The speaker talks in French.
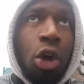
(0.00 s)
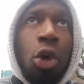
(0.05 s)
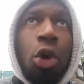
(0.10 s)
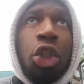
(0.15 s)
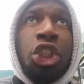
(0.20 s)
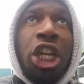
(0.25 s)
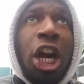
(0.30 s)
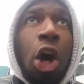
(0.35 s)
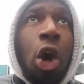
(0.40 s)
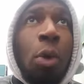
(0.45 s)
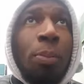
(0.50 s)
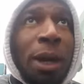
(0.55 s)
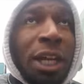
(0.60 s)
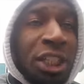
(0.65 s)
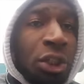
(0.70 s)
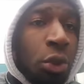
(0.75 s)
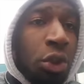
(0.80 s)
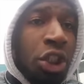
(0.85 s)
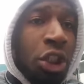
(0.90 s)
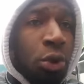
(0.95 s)
On tient à
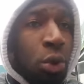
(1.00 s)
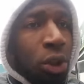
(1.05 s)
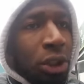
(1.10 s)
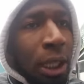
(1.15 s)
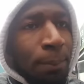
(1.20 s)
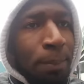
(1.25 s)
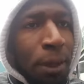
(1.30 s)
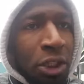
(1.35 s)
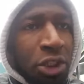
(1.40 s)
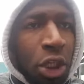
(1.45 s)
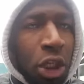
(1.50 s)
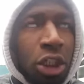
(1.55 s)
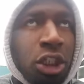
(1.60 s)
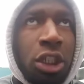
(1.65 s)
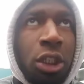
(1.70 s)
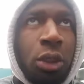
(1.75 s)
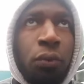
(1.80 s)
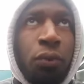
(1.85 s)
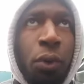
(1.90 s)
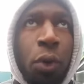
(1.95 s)
remercier aussi toutes les personnes
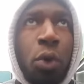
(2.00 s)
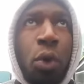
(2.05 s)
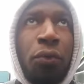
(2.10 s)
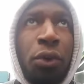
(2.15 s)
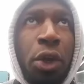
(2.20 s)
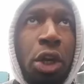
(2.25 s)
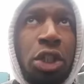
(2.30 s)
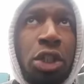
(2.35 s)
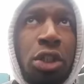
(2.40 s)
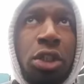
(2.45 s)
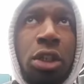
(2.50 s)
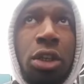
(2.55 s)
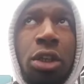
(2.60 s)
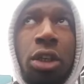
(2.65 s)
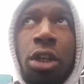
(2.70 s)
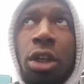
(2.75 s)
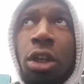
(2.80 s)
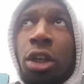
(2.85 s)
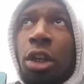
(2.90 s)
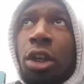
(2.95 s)
qui nous font confiance.
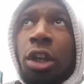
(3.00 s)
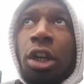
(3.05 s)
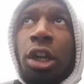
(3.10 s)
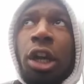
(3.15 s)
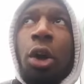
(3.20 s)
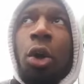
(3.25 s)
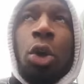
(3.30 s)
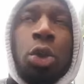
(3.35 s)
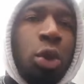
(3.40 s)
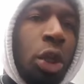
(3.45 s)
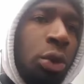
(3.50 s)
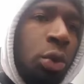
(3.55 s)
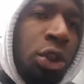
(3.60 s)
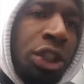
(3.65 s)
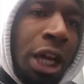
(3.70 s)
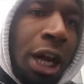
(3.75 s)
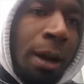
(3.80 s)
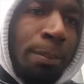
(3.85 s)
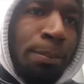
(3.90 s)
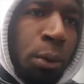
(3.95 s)
On souhaite
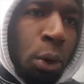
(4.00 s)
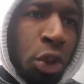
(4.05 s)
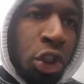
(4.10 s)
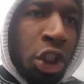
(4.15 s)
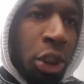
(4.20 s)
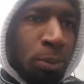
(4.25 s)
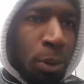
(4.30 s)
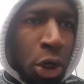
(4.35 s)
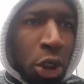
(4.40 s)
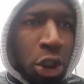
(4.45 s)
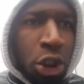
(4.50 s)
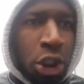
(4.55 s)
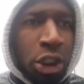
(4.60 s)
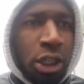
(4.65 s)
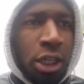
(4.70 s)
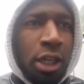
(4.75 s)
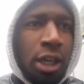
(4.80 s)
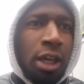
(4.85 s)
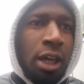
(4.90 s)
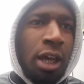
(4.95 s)
tous un bon dimanche
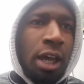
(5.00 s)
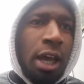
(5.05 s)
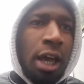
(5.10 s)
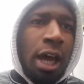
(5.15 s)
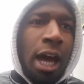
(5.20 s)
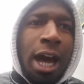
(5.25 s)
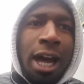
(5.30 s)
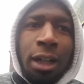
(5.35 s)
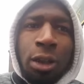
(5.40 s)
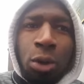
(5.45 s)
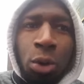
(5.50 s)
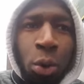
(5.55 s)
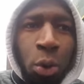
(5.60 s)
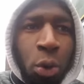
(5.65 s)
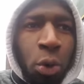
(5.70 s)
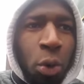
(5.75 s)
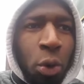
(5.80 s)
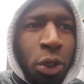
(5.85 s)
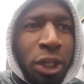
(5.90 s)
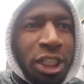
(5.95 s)
à
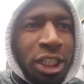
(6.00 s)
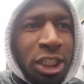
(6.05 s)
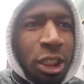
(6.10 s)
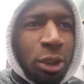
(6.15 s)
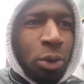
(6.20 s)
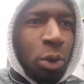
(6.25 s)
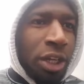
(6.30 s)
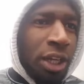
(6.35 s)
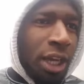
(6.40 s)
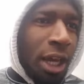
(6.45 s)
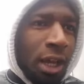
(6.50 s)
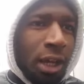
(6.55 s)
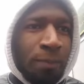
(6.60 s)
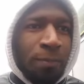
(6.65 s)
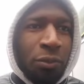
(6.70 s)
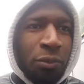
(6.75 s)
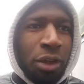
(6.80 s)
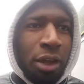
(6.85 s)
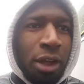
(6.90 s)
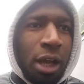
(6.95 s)
tous les citoyens,
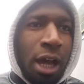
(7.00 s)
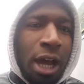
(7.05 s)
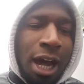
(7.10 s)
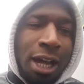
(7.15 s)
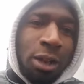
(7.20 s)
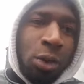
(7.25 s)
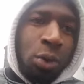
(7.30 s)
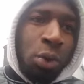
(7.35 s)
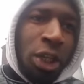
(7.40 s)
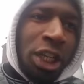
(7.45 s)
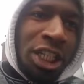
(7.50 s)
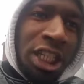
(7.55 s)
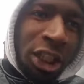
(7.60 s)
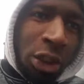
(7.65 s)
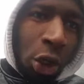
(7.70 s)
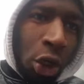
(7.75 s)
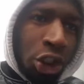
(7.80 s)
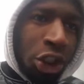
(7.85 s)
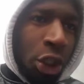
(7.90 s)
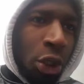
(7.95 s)
à tous les
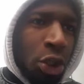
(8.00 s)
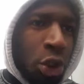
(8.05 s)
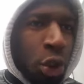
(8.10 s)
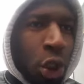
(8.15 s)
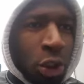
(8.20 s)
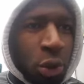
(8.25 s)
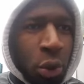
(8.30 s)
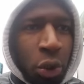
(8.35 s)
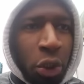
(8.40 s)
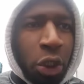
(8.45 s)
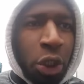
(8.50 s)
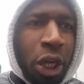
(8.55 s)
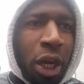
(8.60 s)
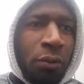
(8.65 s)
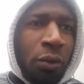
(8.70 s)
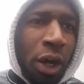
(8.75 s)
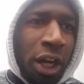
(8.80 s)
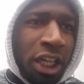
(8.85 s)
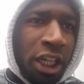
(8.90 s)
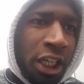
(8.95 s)
étrangers en situation régulière
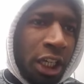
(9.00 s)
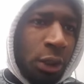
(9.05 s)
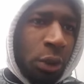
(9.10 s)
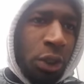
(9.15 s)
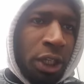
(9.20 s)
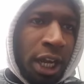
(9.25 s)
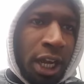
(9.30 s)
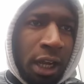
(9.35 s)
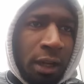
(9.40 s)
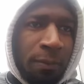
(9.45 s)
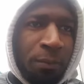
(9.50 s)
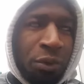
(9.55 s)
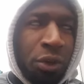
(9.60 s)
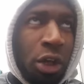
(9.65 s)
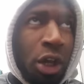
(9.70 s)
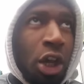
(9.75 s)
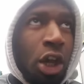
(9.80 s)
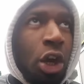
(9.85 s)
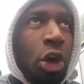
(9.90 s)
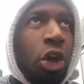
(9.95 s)
voire irrégulière,
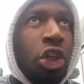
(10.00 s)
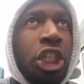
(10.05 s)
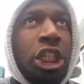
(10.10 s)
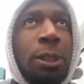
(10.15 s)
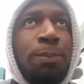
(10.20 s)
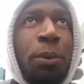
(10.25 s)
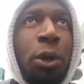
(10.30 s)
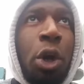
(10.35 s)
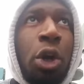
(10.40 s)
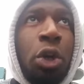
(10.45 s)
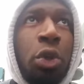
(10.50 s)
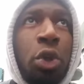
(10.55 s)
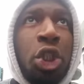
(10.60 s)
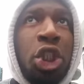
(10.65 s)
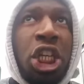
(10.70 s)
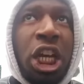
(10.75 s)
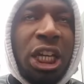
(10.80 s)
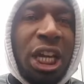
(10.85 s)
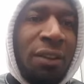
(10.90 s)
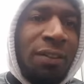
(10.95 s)
en espérant que
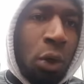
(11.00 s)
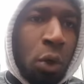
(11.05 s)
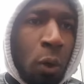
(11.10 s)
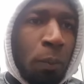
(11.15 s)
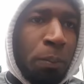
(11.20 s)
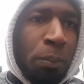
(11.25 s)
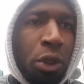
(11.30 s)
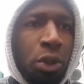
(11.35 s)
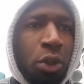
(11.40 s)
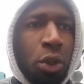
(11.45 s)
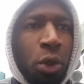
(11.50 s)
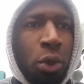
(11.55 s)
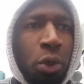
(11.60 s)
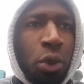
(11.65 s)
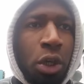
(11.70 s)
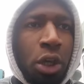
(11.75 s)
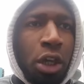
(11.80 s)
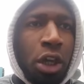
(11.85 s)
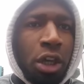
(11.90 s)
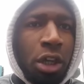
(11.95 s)
chacun va comprendre que
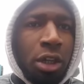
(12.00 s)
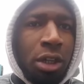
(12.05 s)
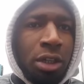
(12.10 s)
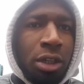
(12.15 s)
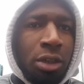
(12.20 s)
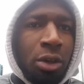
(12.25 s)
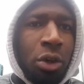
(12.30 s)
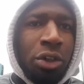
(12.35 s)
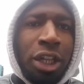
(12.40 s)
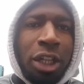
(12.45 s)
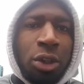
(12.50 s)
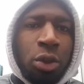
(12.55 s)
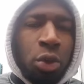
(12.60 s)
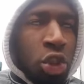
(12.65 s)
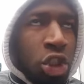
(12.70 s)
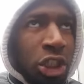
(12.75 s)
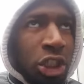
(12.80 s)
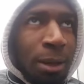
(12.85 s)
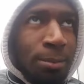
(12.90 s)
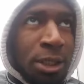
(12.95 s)
on a
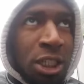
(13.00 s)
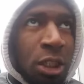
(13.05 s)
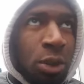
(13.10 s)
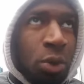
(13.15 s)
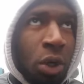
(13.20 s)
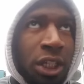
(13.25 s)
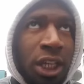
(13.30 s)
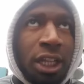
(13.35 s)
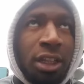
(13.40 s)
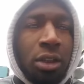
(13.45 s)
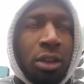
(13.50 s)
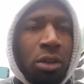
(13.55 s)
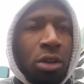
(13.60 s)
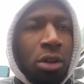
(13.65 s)
tous une âme citoyenne,